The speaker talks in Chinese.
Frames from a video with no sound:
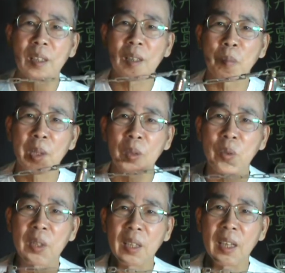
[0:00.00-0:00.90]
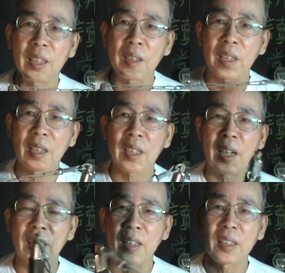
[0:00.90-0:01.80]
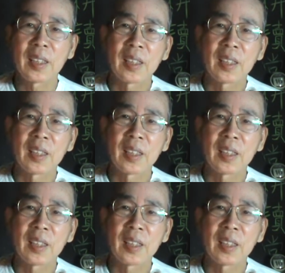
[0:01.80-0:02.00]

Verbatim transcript: 没有录影带可以可以看啊。